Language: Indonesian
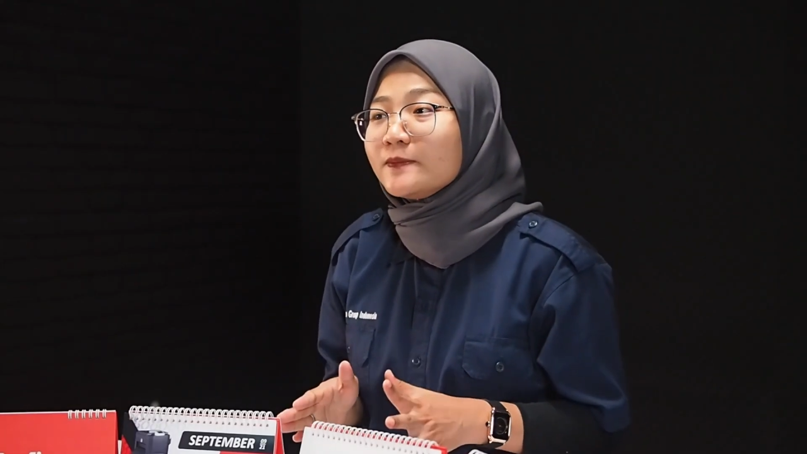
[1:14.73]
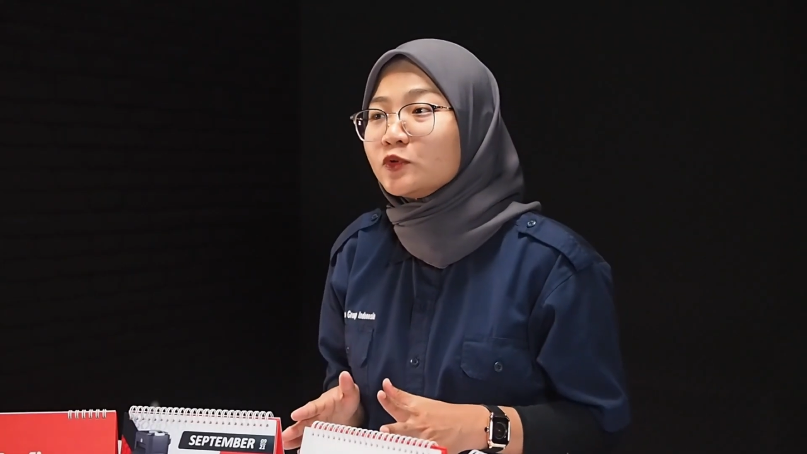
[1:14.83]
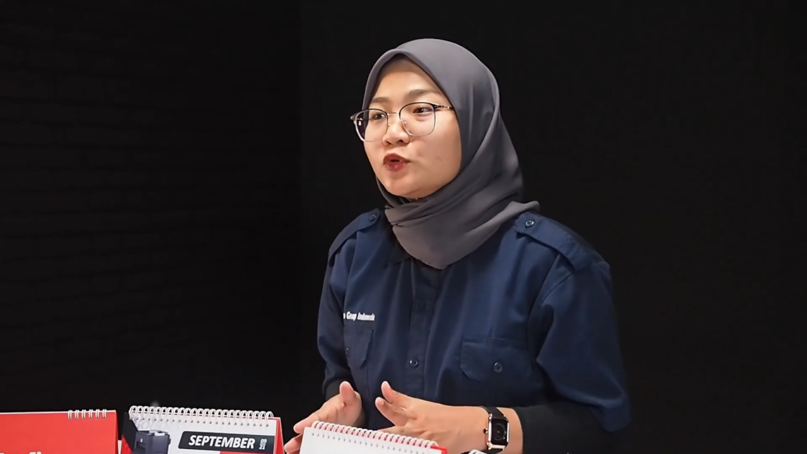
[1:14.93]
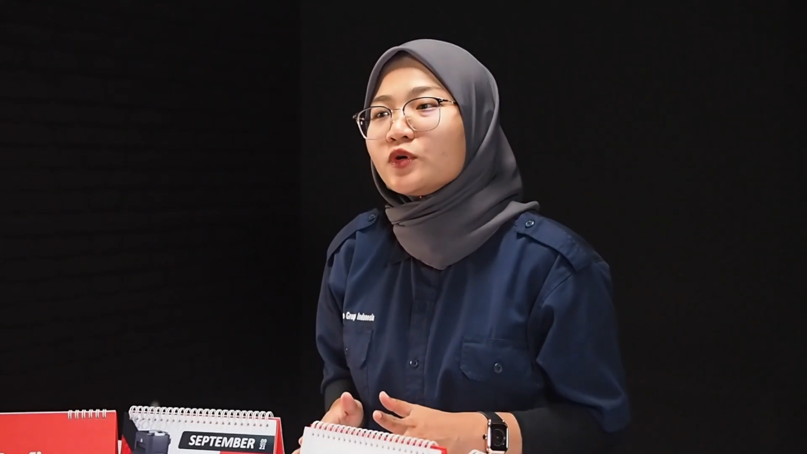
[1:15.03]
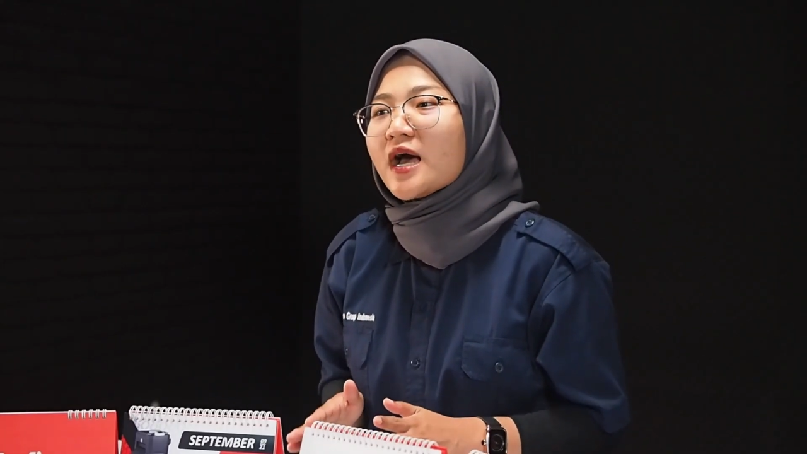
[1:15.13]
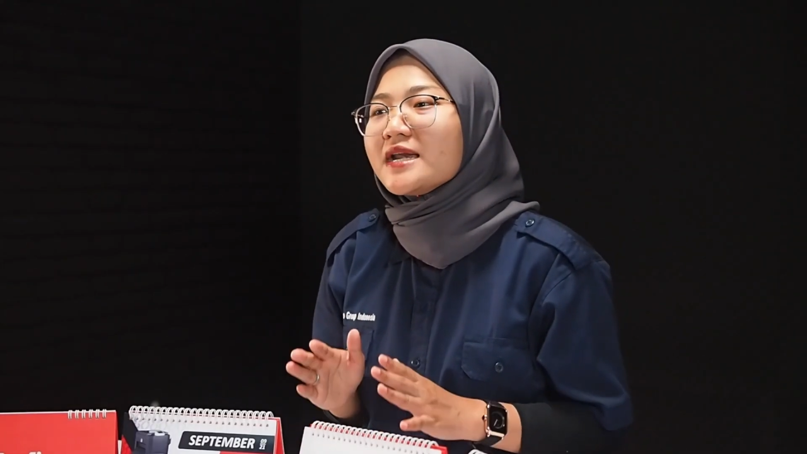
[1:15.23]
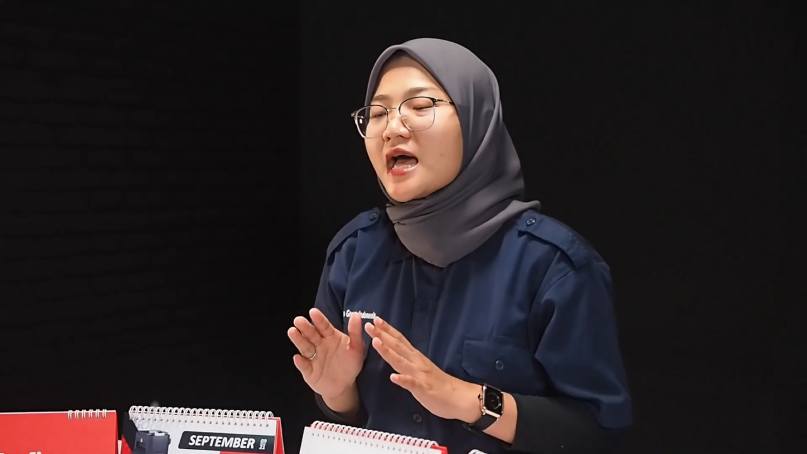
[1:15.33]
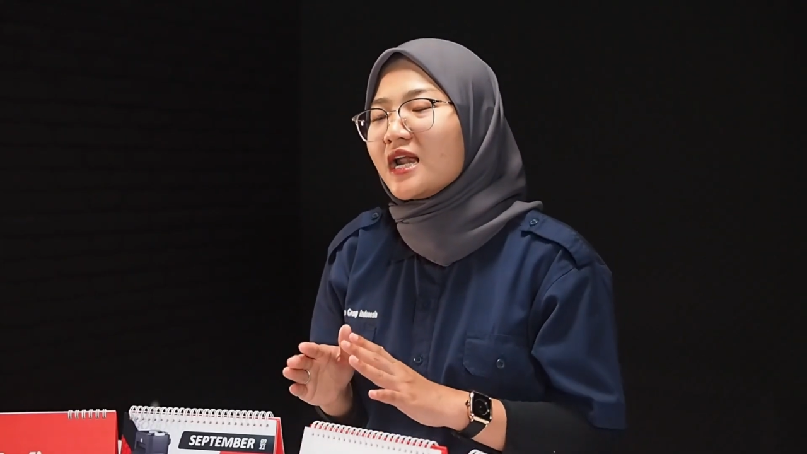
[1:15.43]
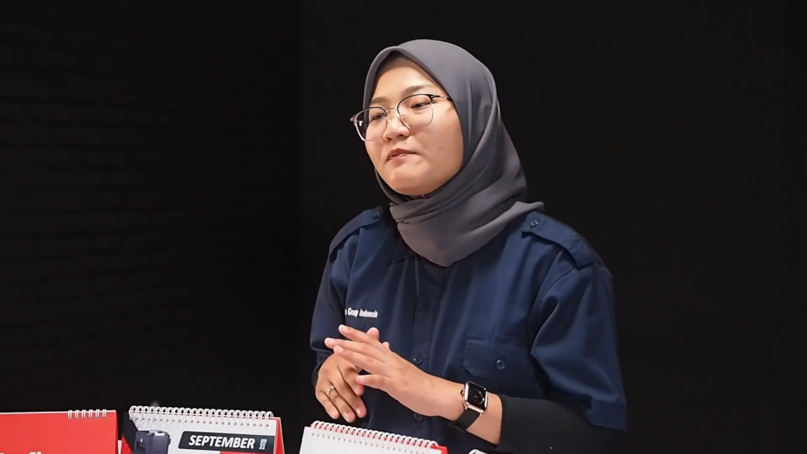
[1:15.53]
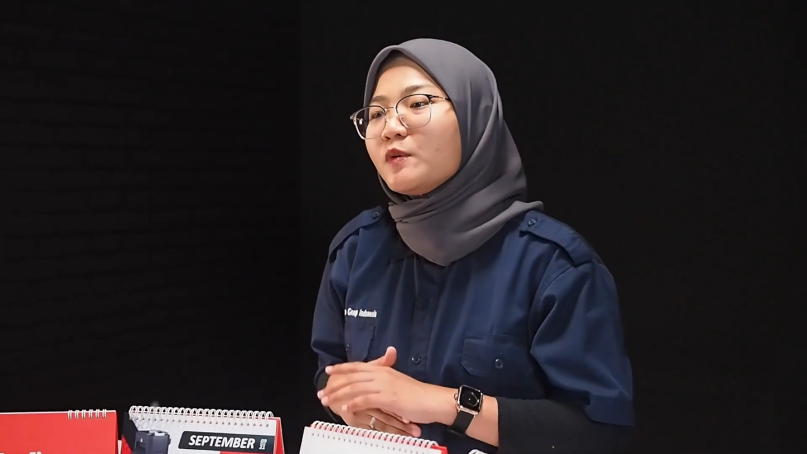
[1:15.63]
dibutuhkan
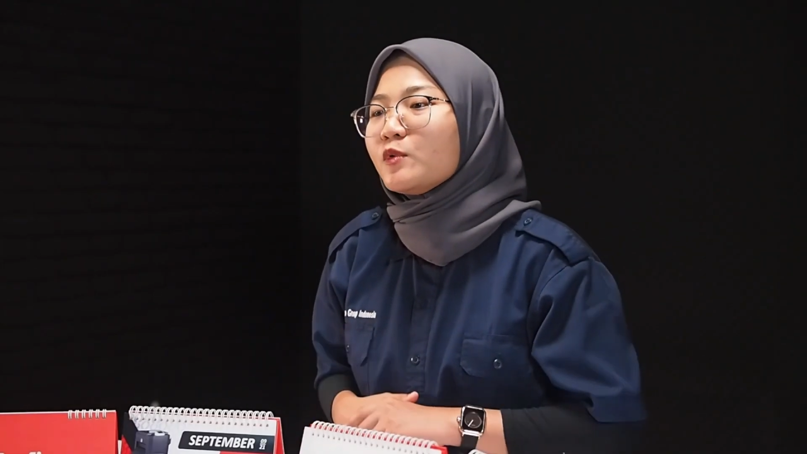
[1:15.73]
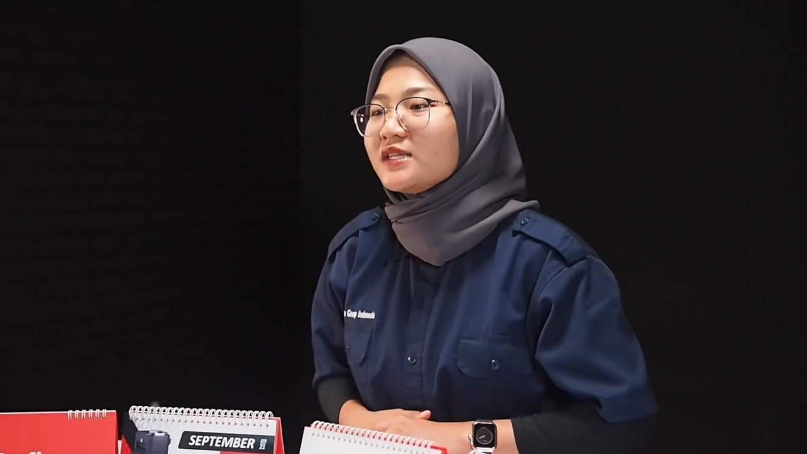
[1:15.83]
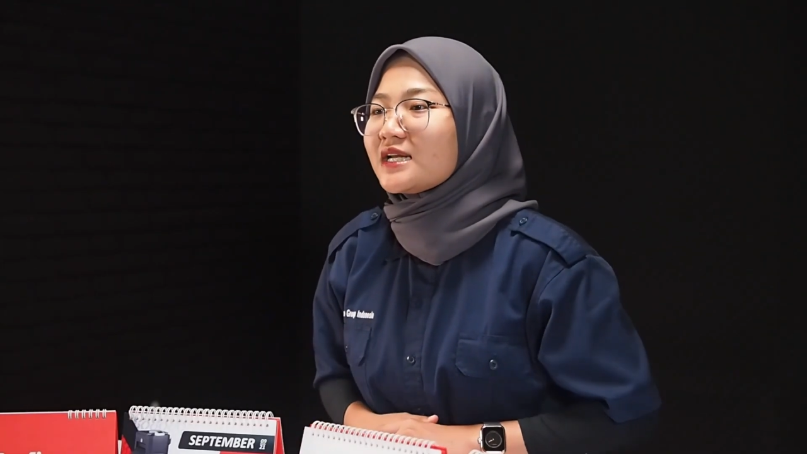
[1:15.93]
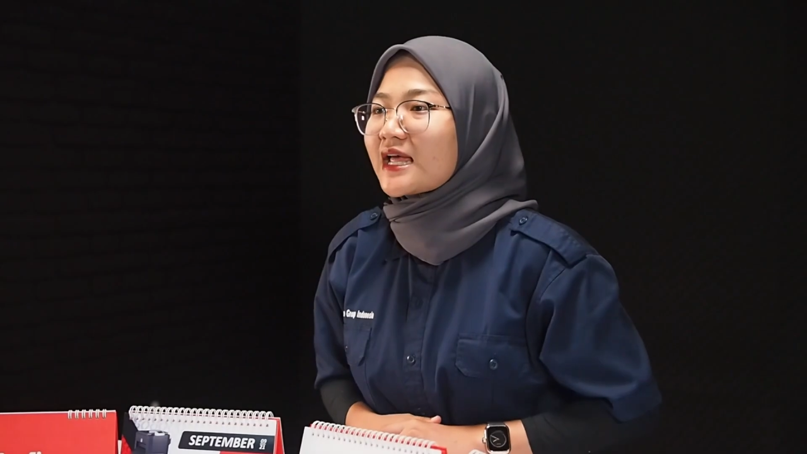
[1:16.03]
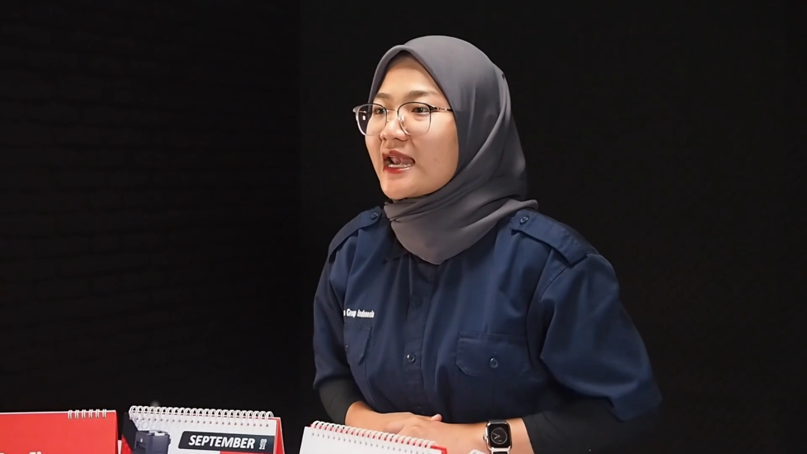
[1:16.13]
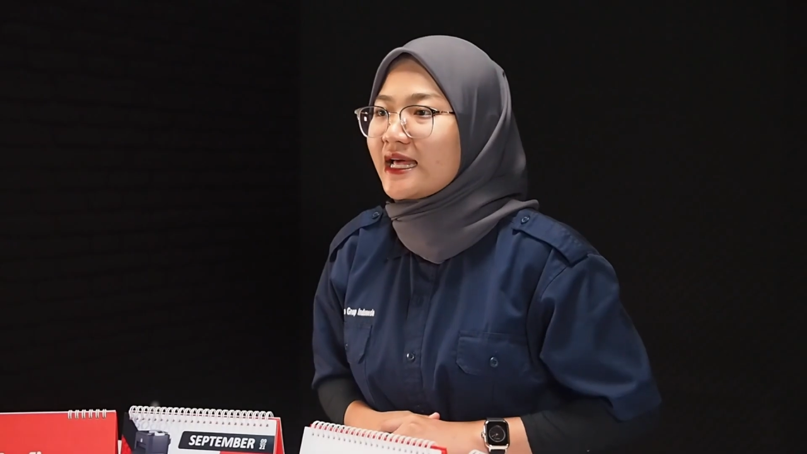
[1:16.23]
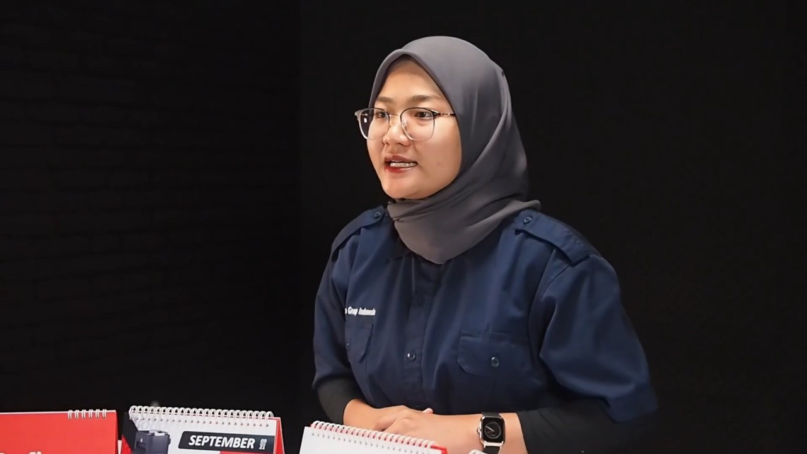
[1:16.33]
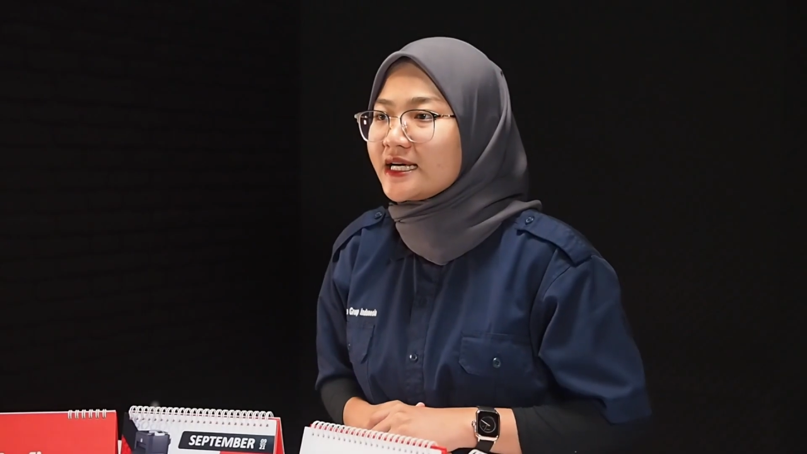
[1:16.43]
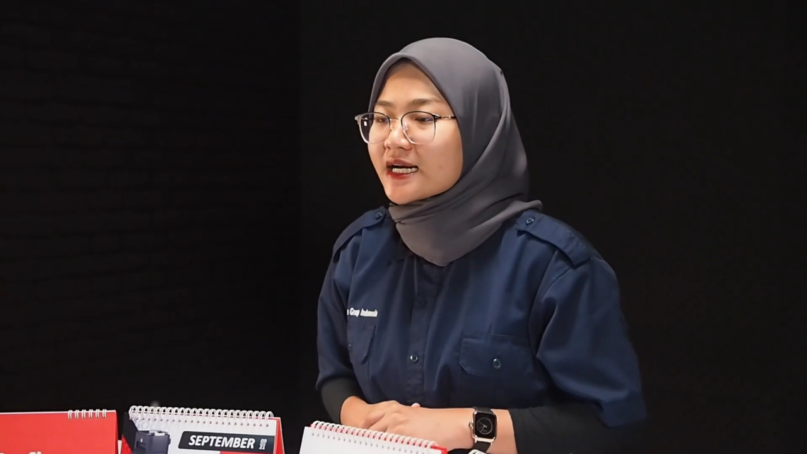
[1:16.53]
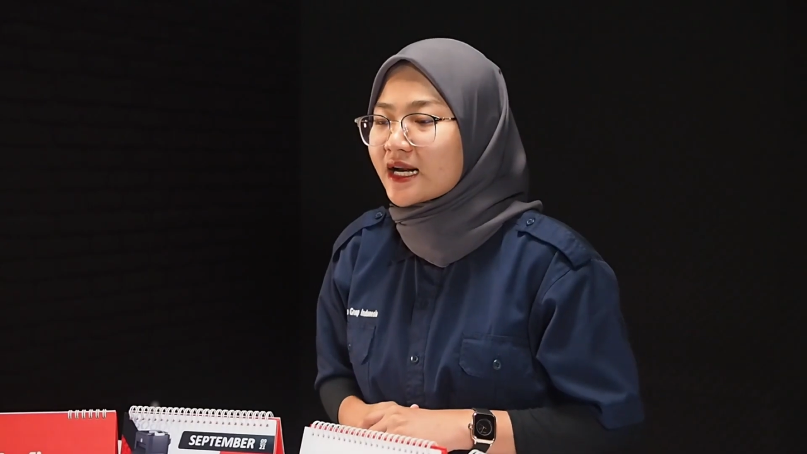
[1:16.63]
dalam pembuatan
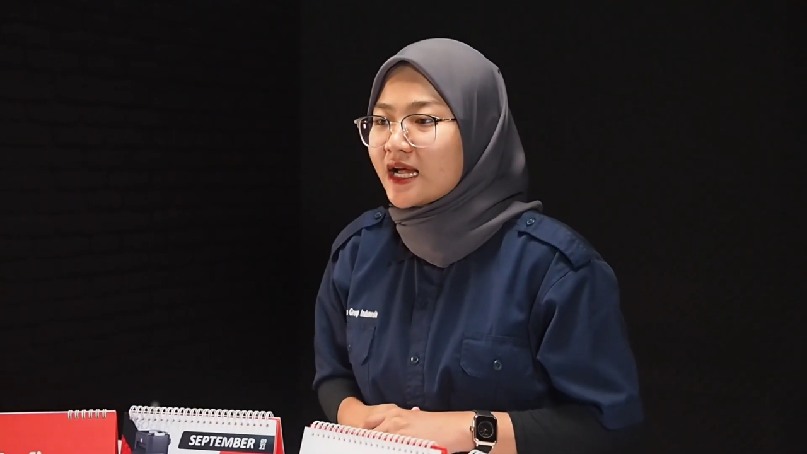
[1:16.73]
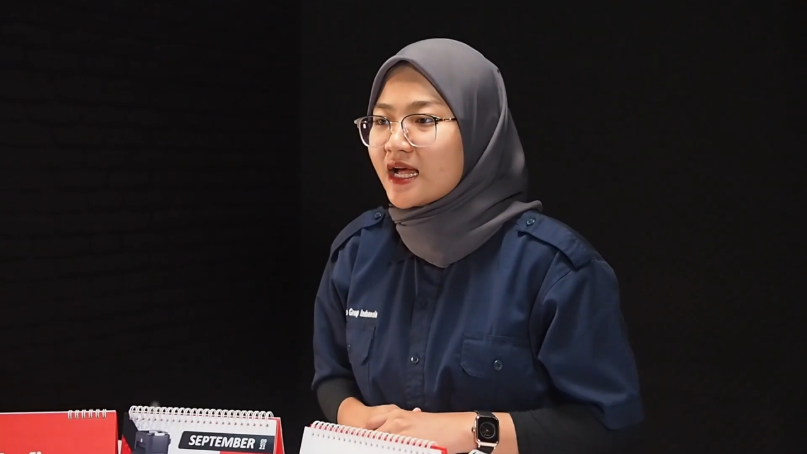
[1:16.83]
kalender.